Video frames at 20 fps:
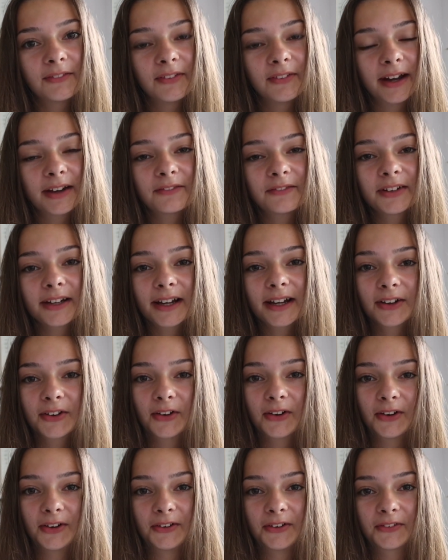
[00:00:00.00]
werden wir nach
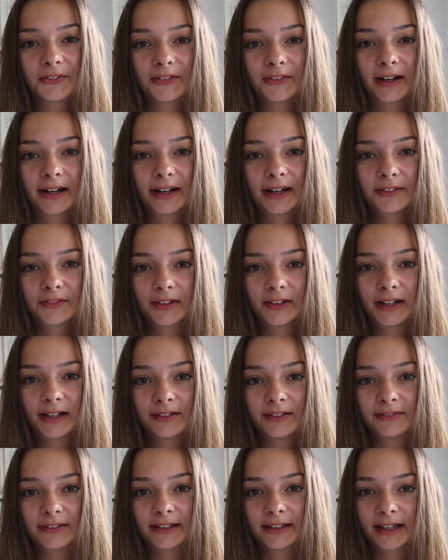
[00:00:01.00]
Köln fahren,
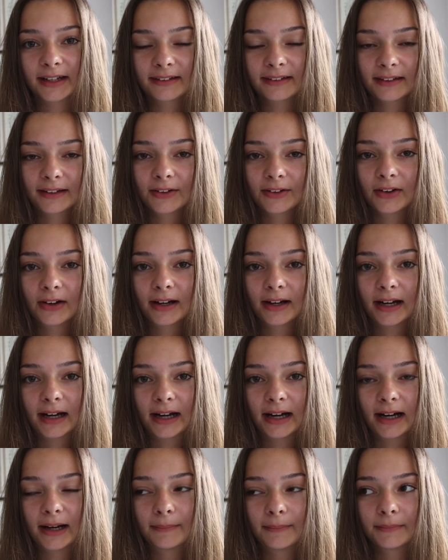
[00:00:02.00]
weil wir gestern noch
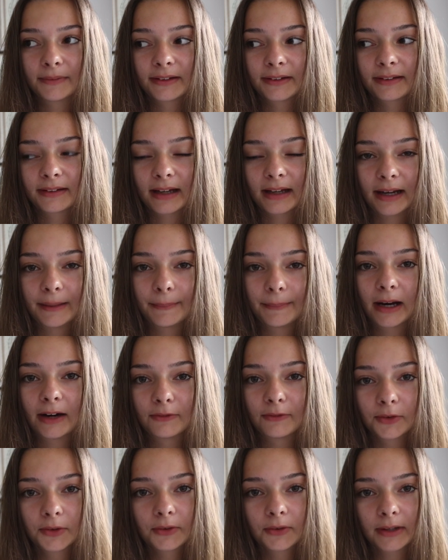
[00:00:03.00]
abends ein
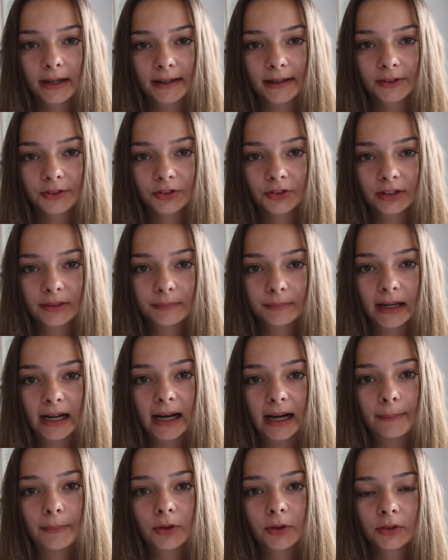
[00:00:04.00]
paar Wohnungen angeschrieben
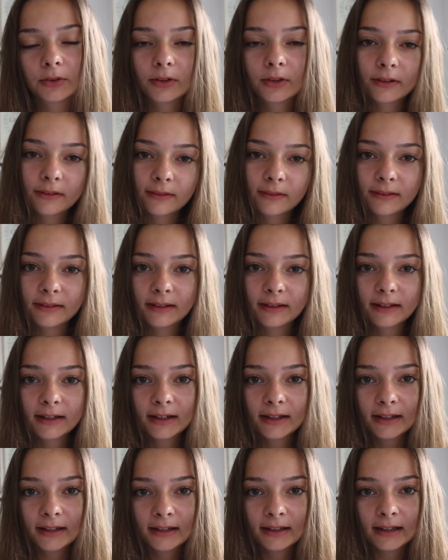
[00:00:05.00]
haben und kurzfristig
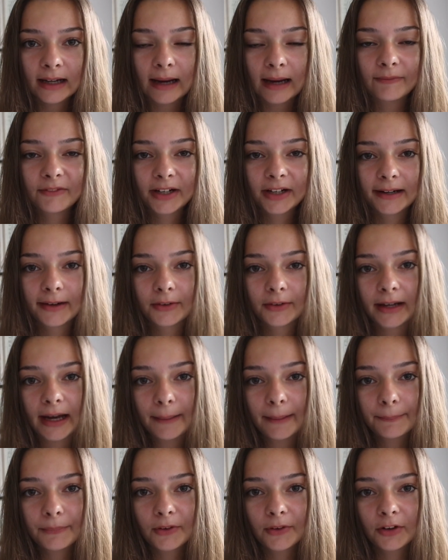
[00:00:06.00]
haben wir dann auch eine
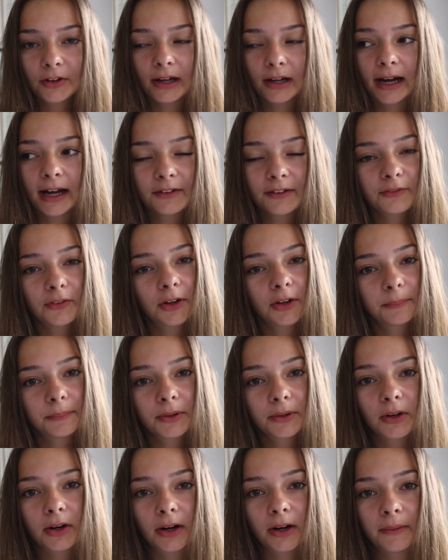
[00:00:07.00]
Antwort, Antwort
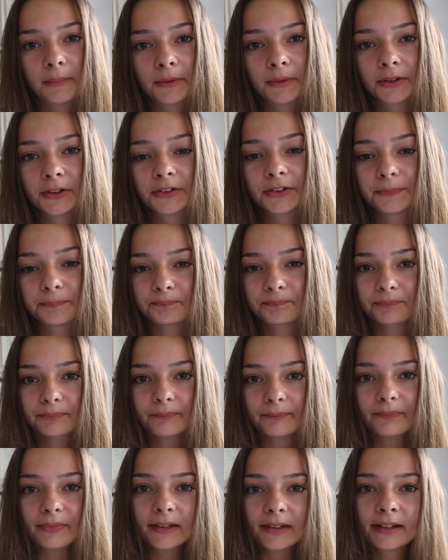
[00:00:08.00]
bekommen und
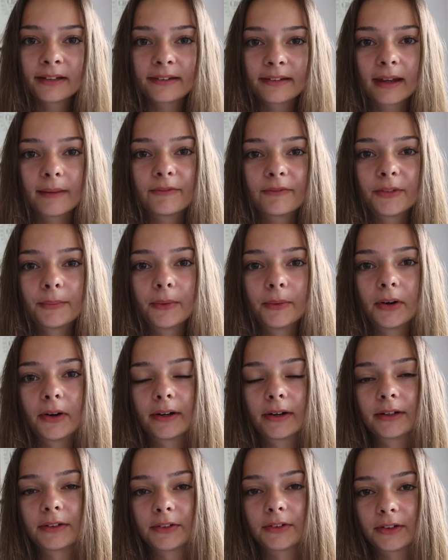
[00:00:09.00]
jetzt haben wir
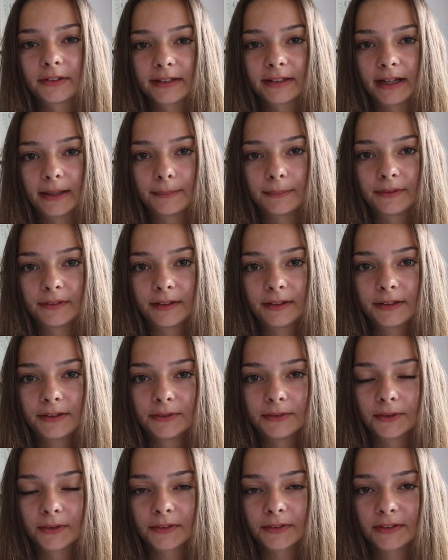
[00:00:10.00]
morgen dort einen
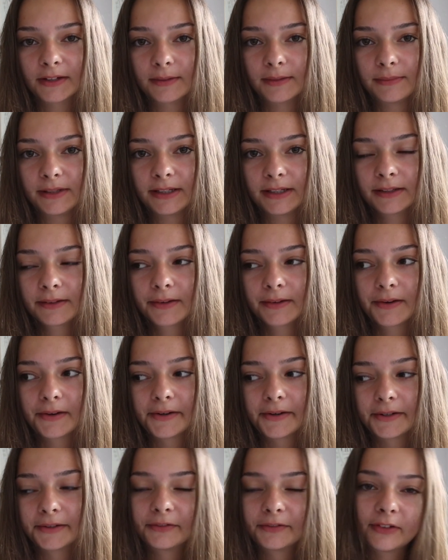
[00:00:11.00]
Besichtigungstermin
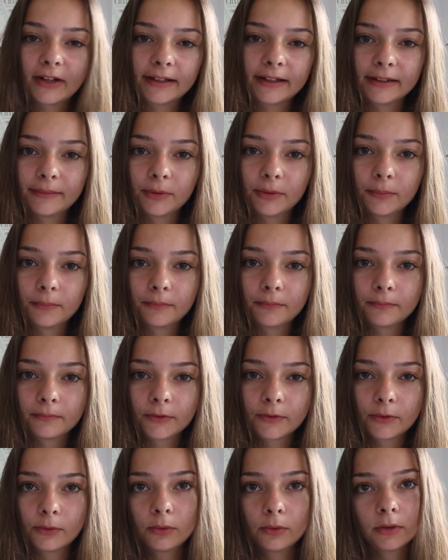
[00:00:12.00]
fahren dann mit
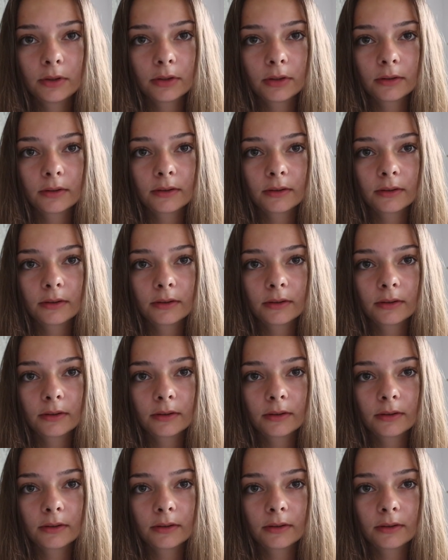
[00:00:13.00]
dem Zug